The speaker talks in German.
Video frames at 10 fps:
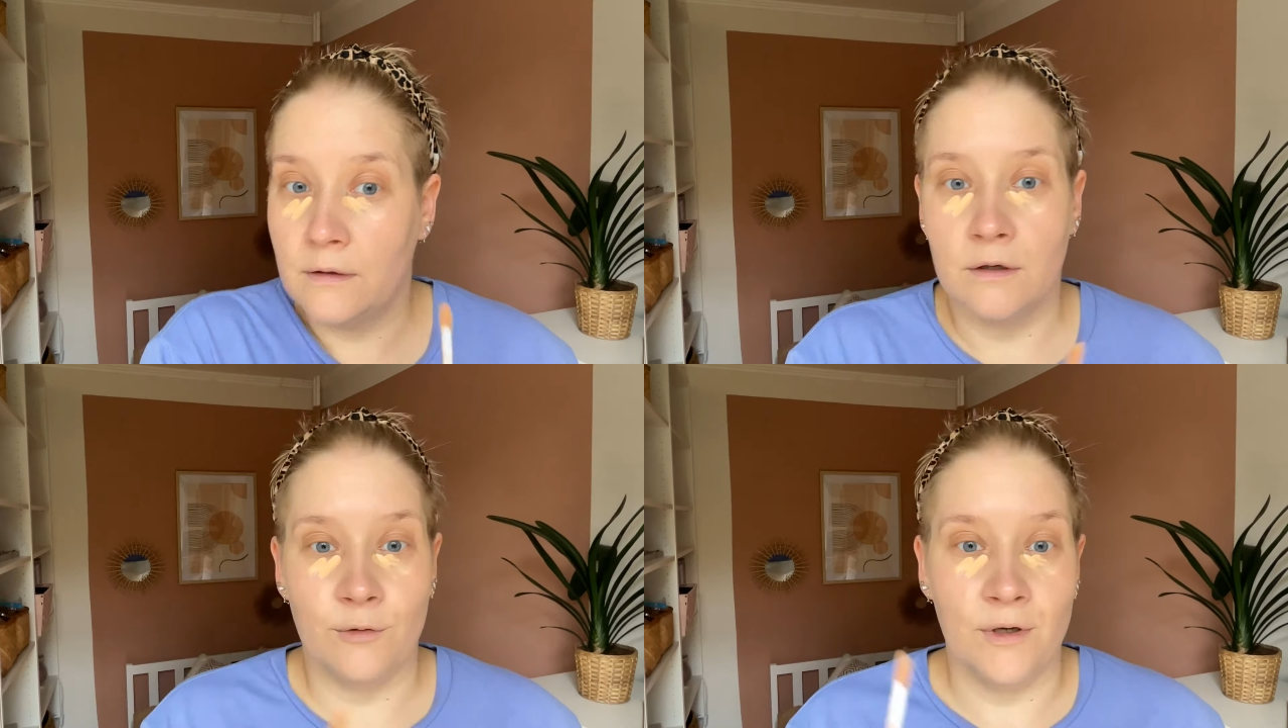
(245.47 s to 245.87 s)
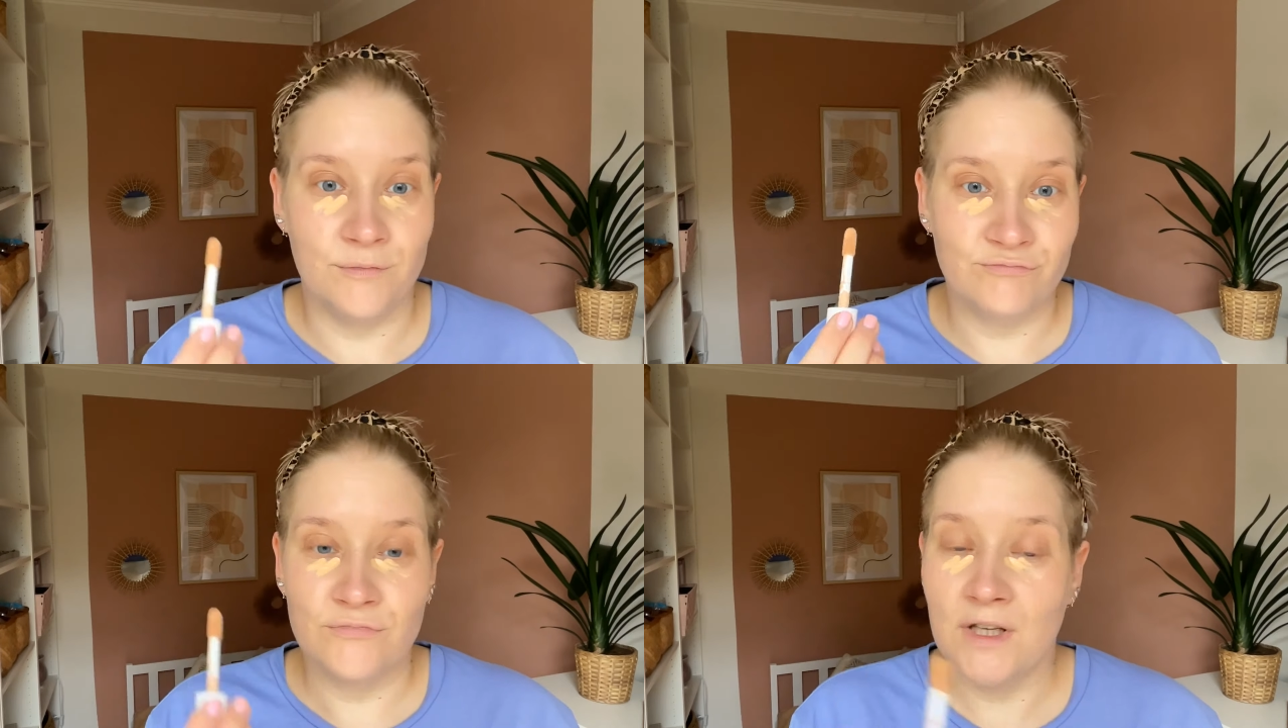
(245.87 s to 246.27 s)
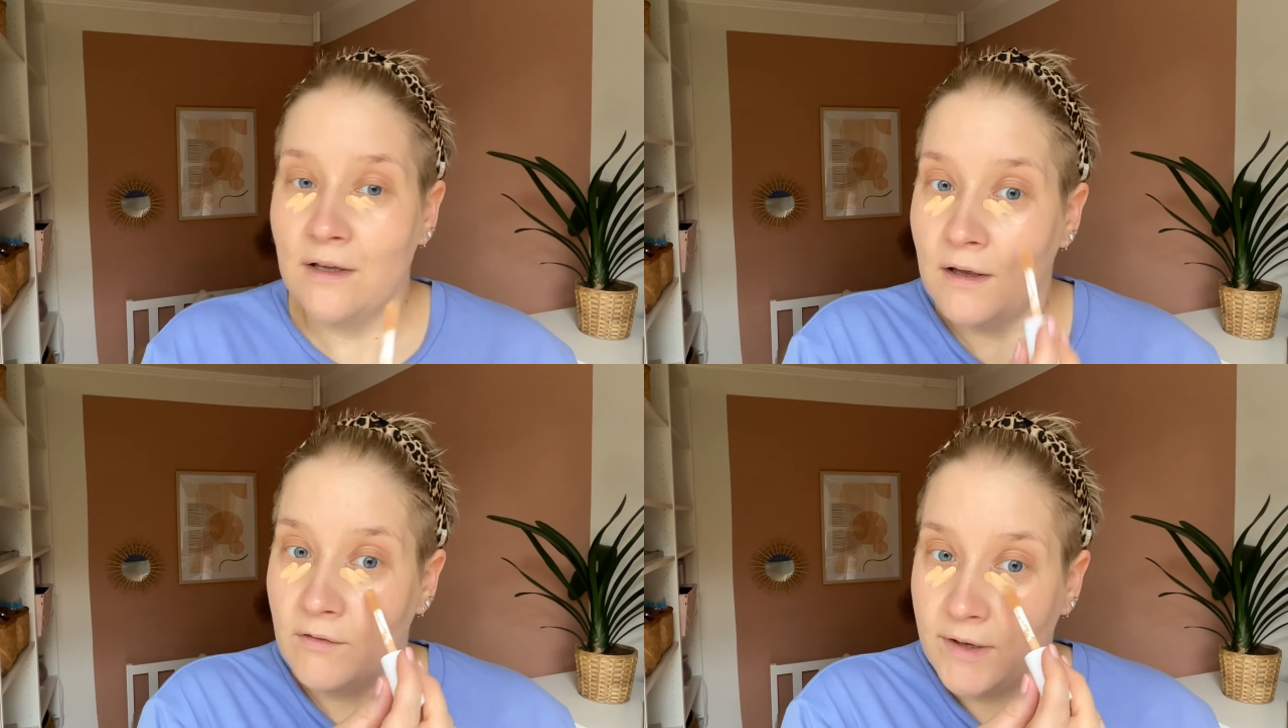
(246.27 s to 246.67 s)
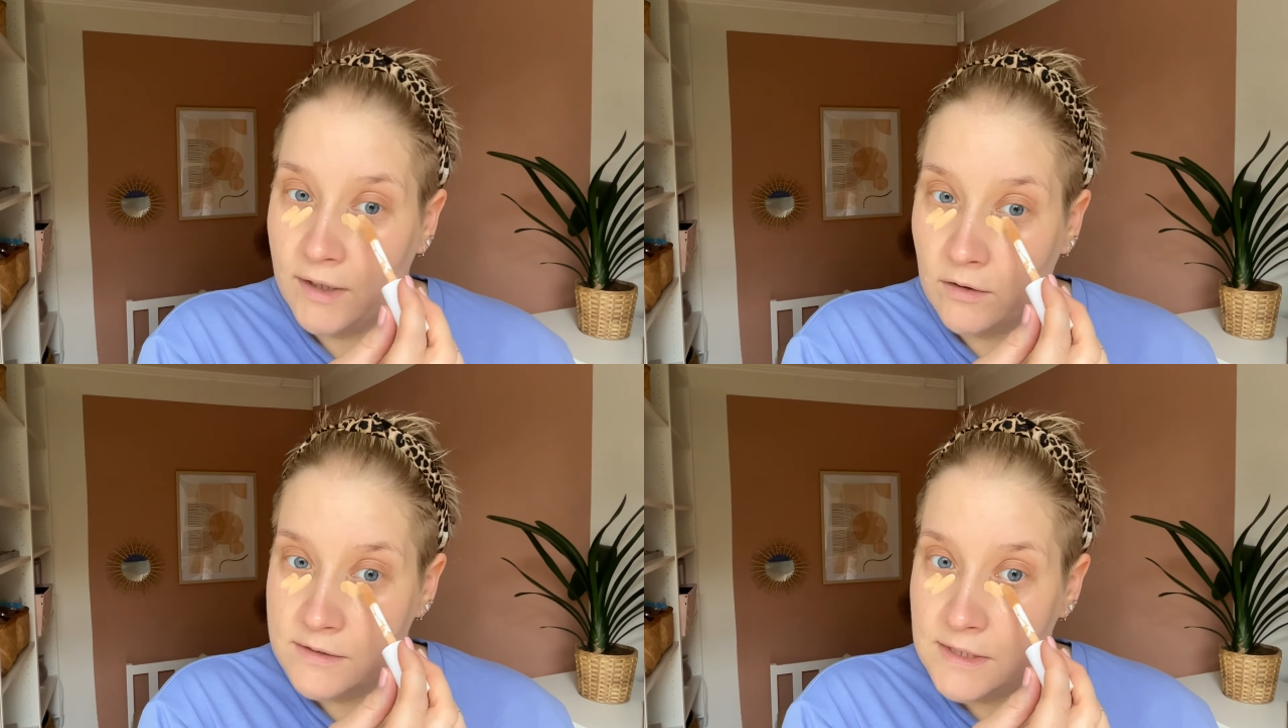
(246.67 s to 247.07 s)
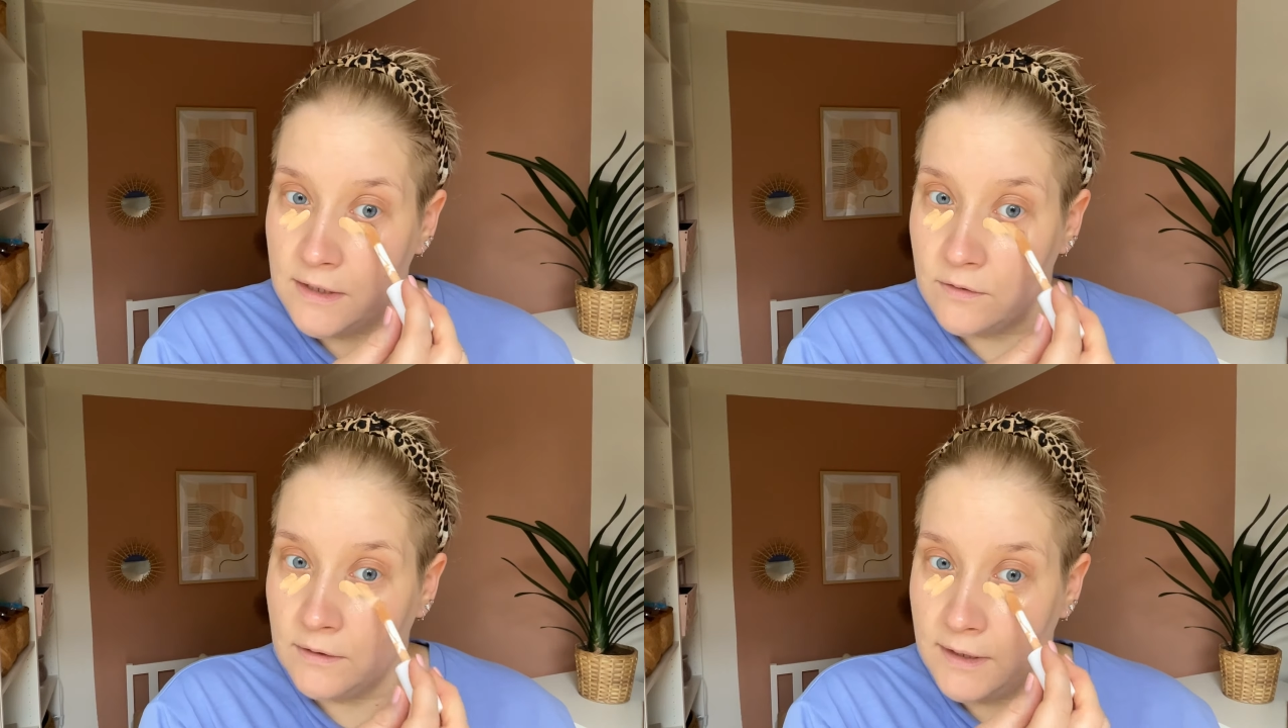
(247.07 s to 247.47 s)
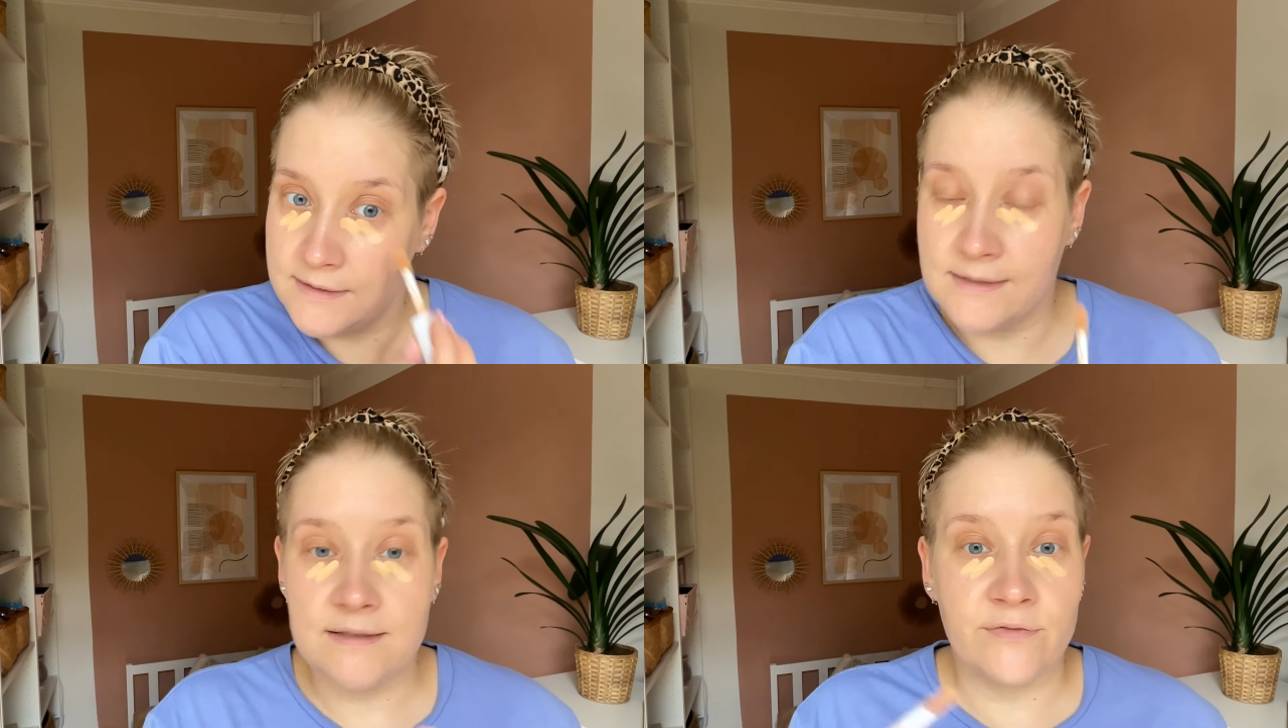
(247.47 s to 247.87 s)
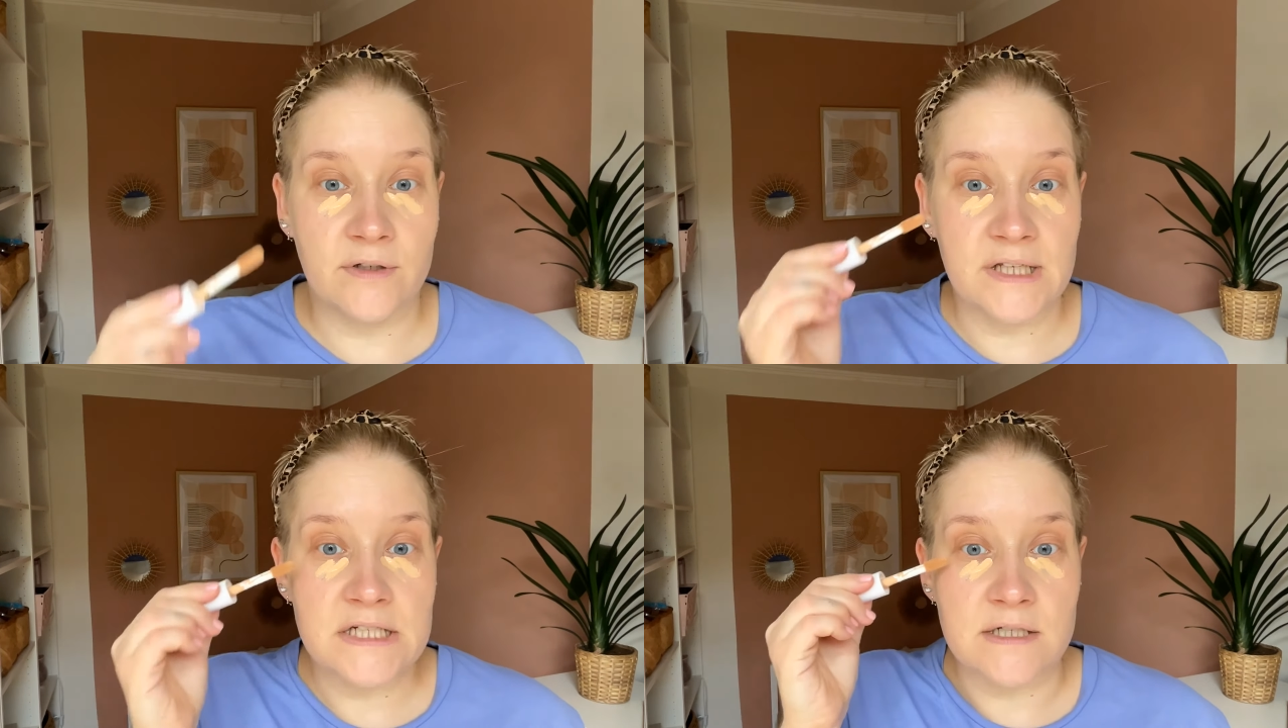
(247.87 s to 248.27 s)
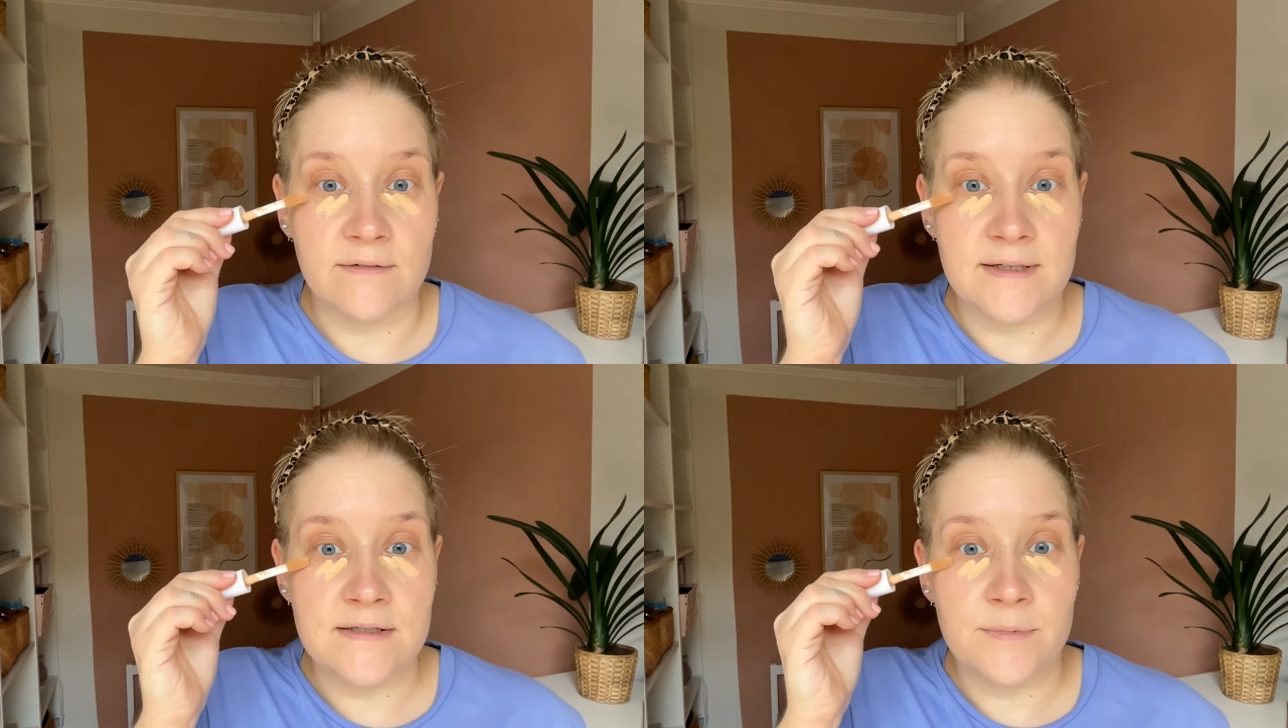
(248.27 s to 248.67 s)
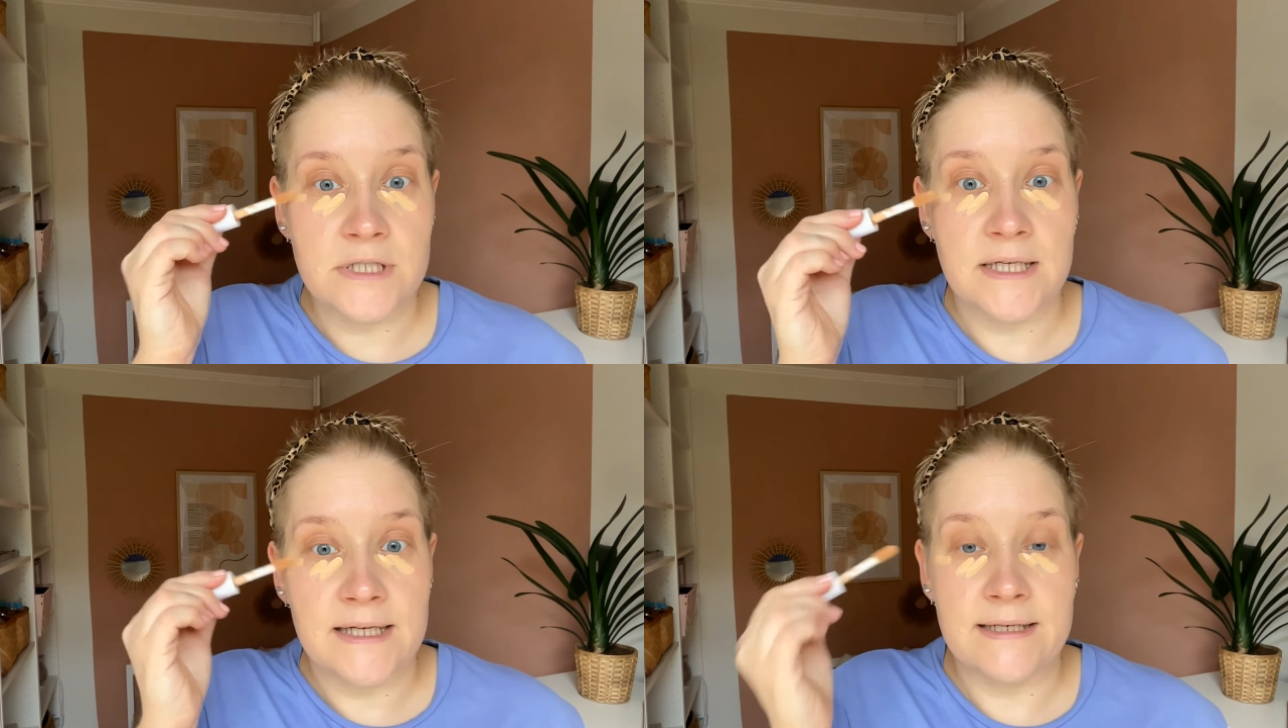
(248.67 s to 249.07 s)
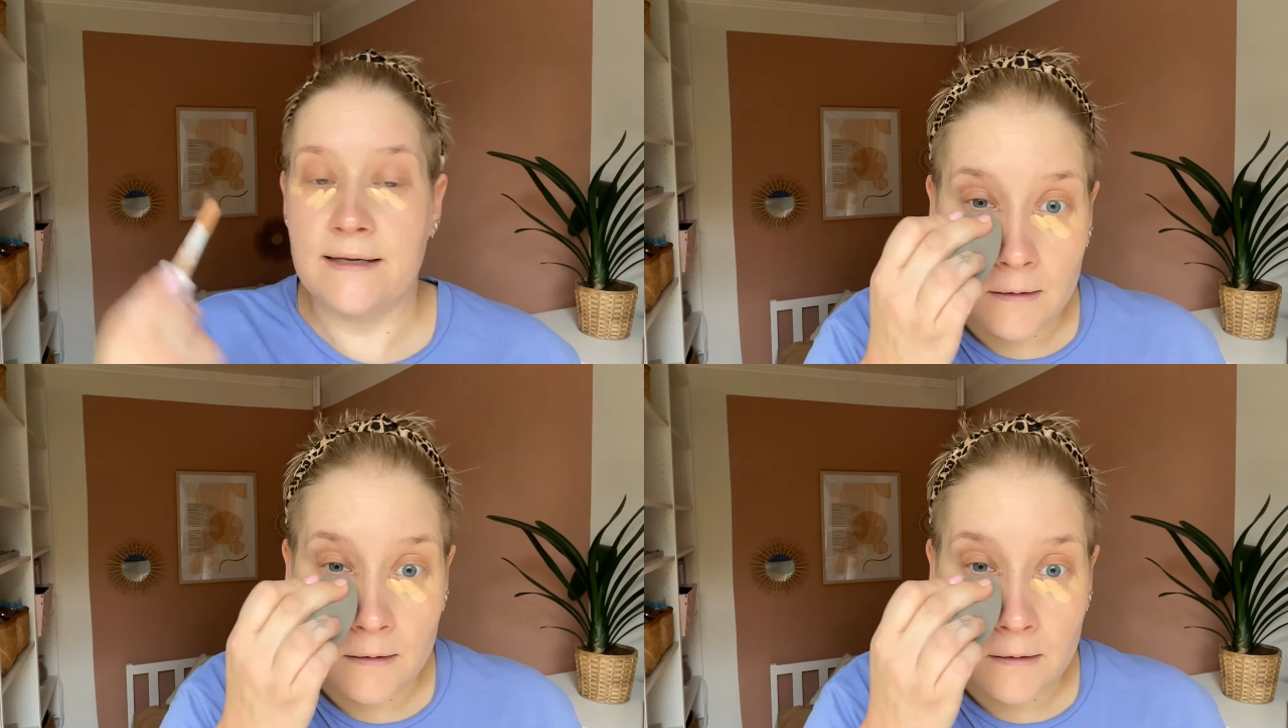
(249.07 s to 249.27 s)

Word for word: Guck mal, wenn der Concealer dunkler ist als die Foundation, dann weißt du Bescheid.